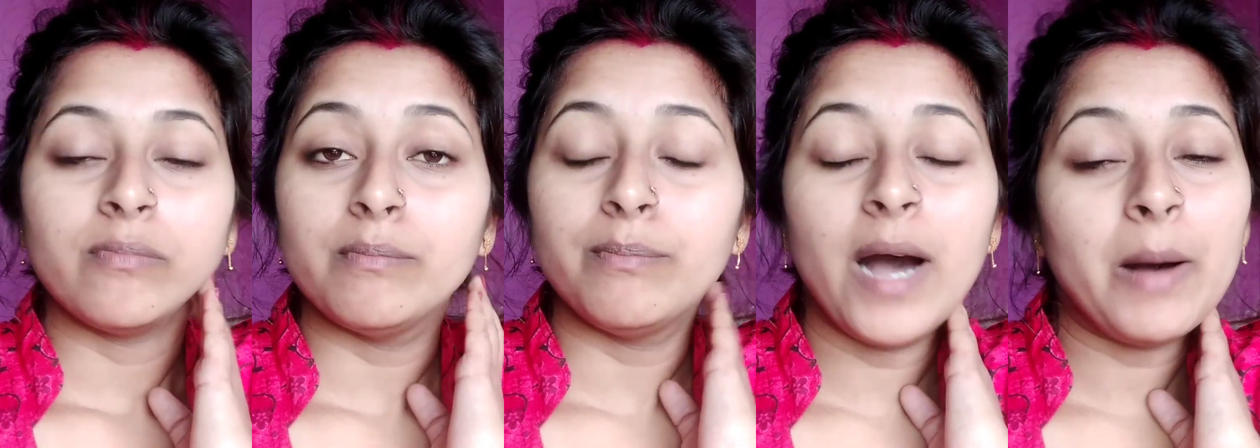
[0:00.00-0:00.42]

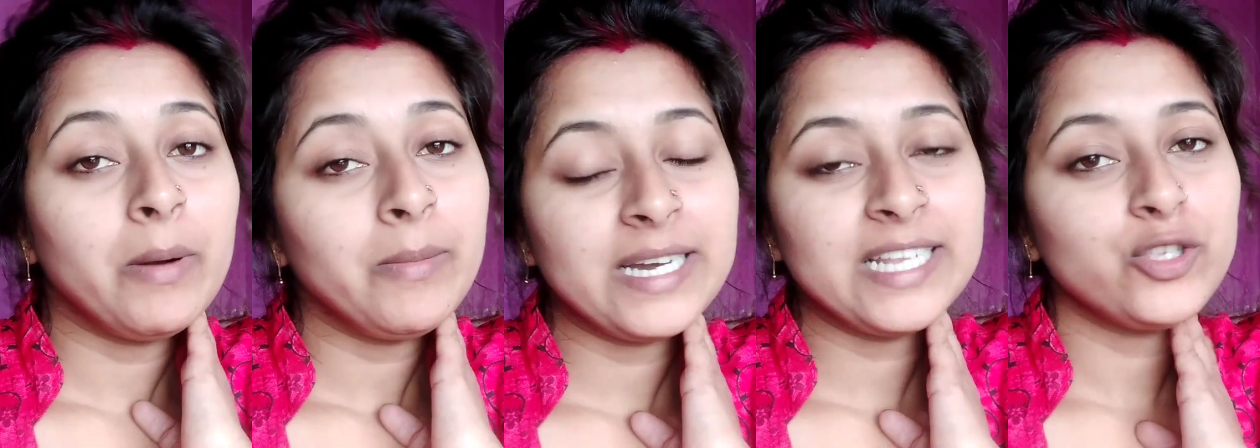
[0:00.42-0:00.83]
বাবা
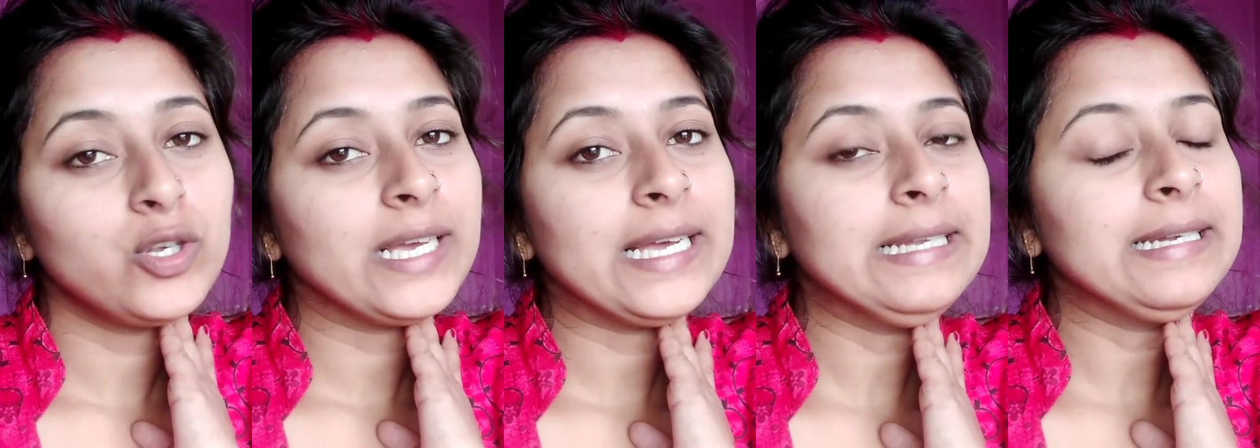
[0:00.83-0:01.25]
মাঠে
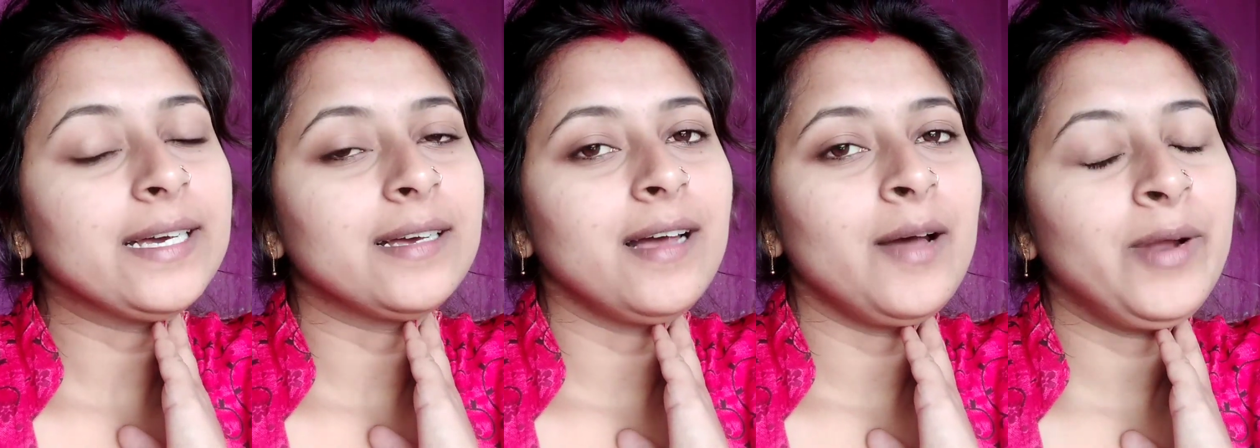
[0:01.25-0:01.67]
চলে গেলে না
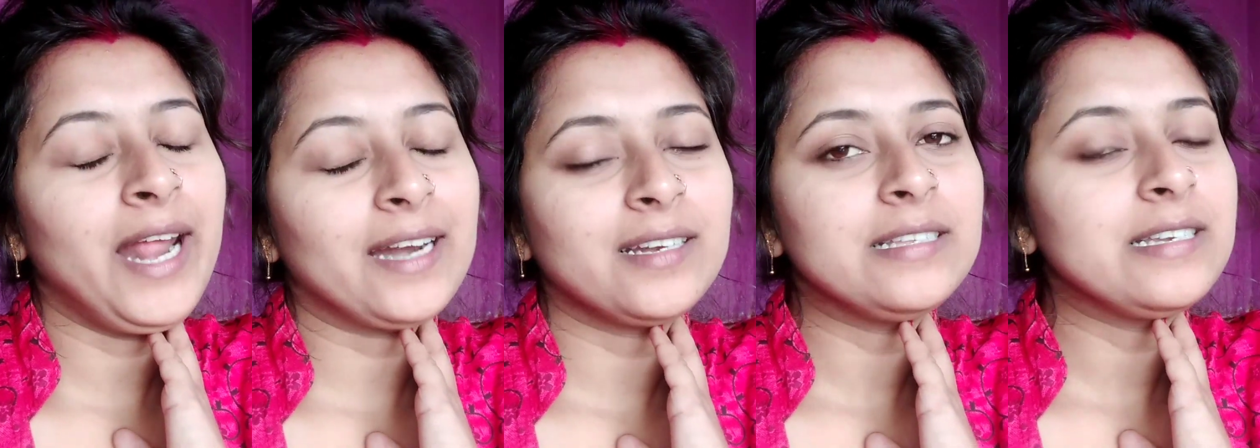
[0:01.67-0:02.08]
আমার
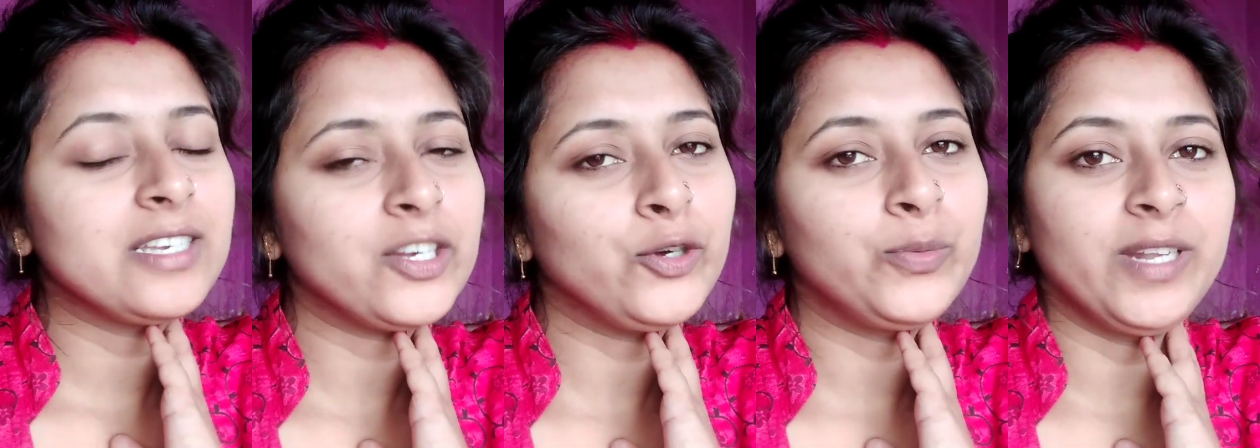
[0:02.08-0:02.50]
একটা
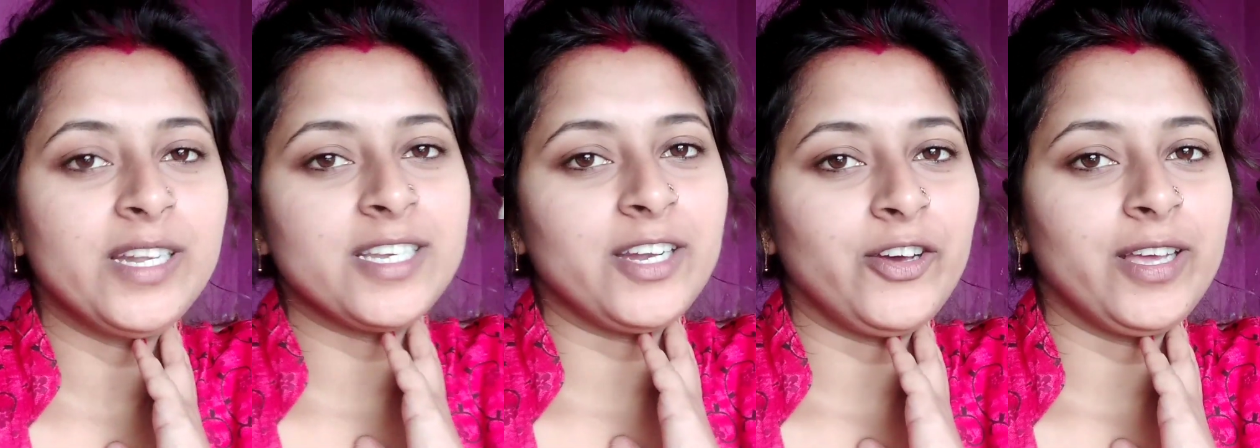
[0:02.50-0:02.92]
জিনিসে খুব
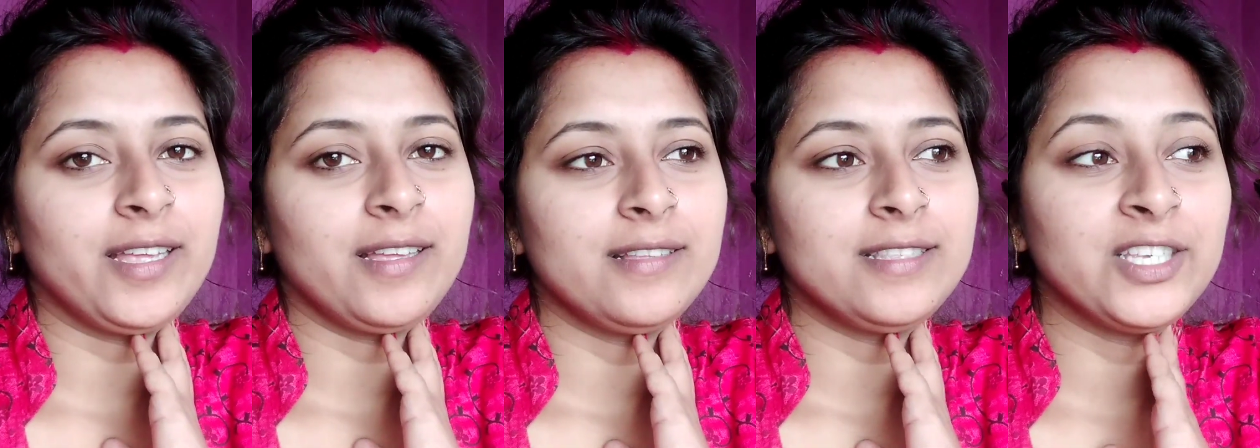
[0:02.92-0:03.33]
টেনশন হয়
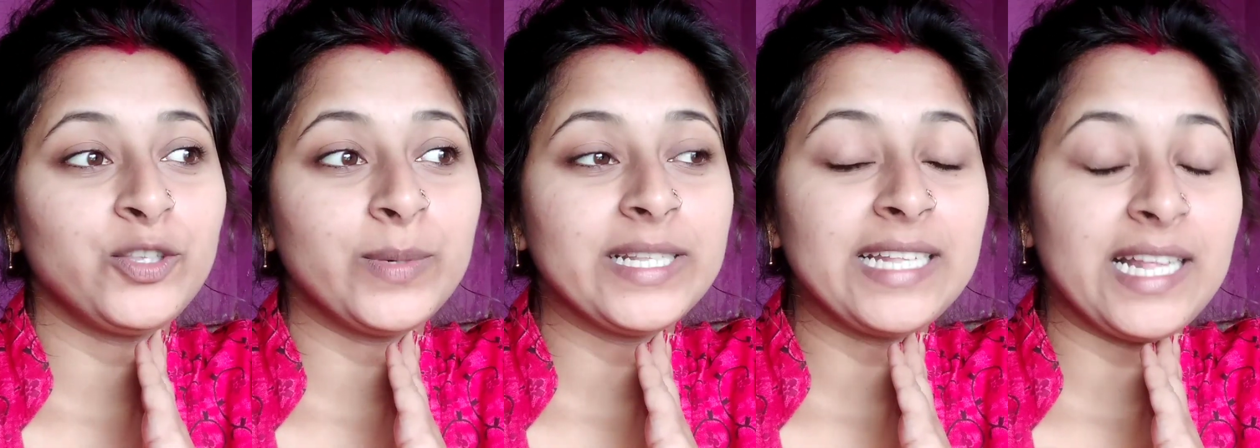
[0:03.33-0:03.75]
যে
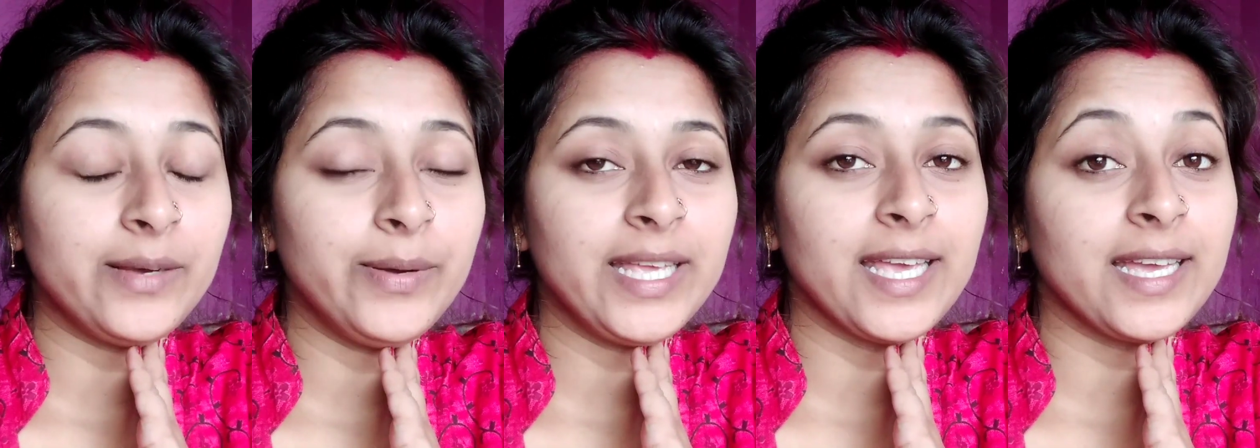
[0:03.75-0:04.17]
তোমাদের
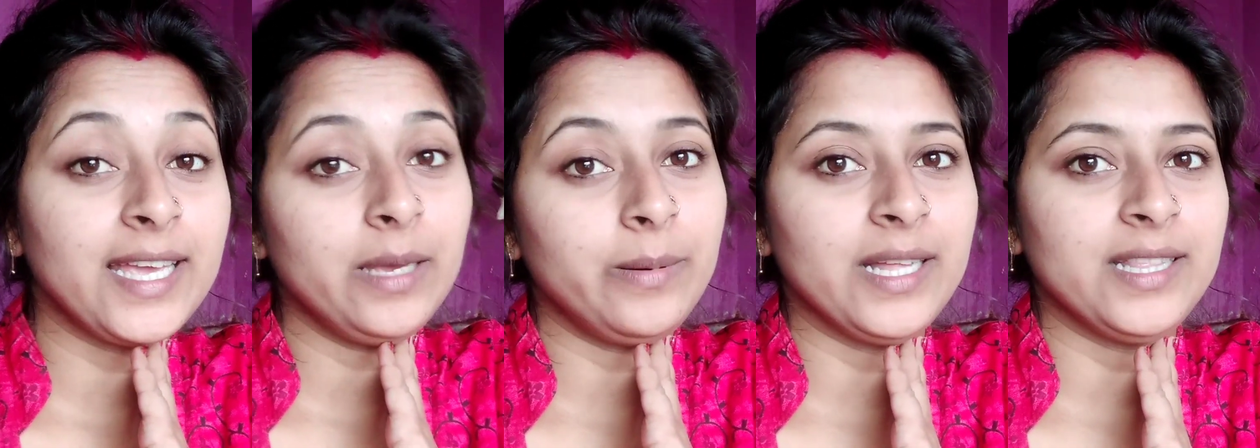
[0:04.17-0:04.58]
দাদাভাইকে
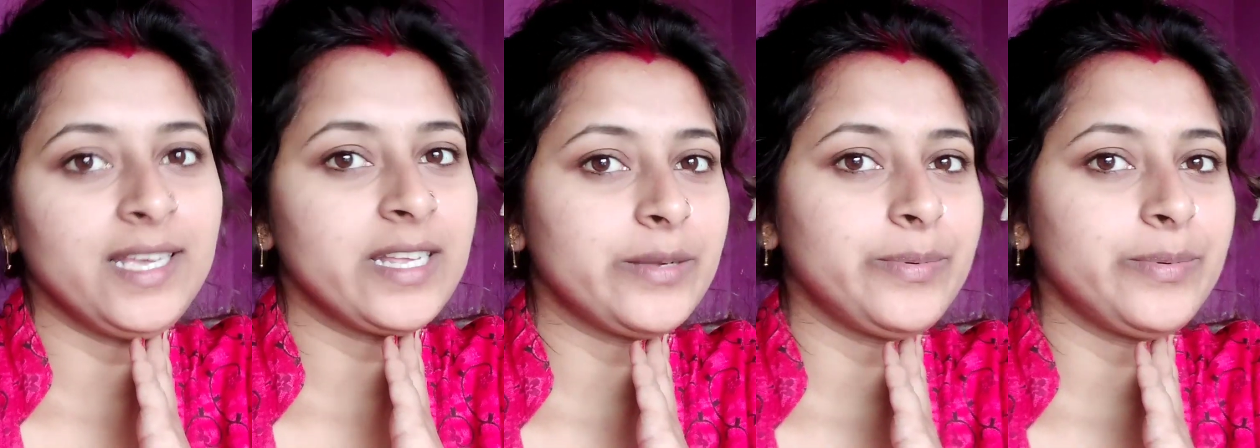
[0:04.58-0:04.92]
কে ভাত দিয়ে আসবে